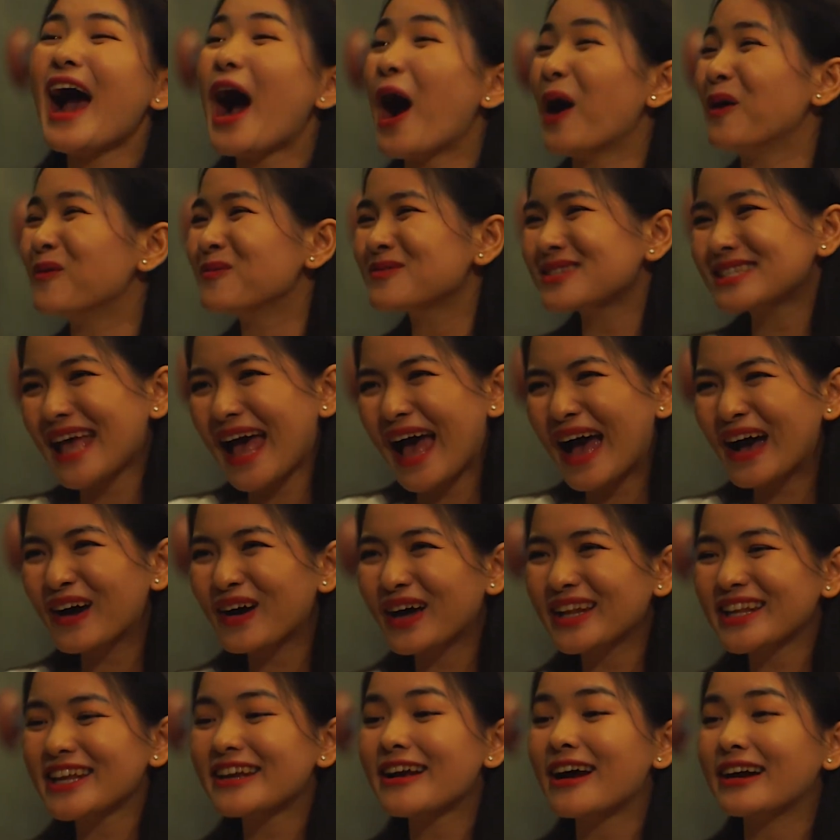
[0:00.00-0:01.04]
không sao
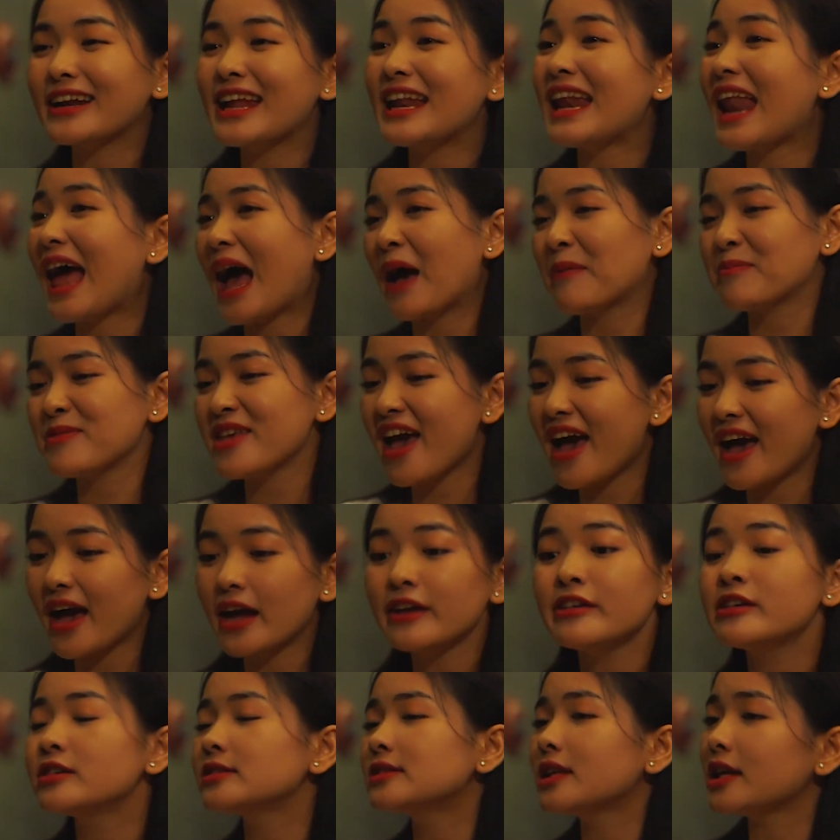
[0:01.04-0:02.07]
anh chỉ cần đi làm về
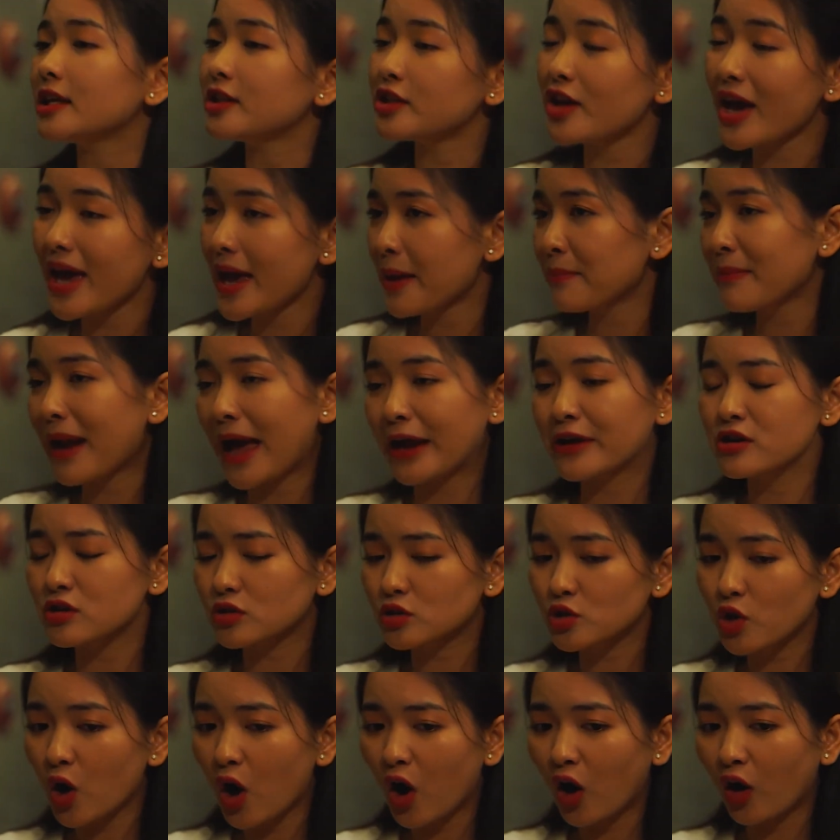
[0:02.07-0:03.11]
đưa tiền cho em là được
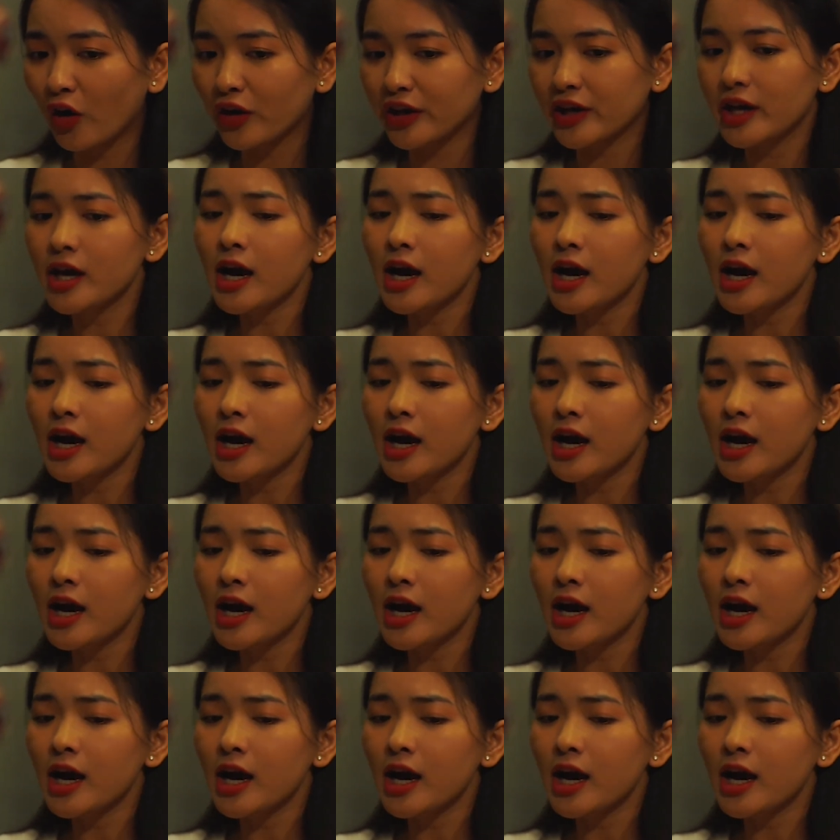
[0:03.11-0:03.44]
rồi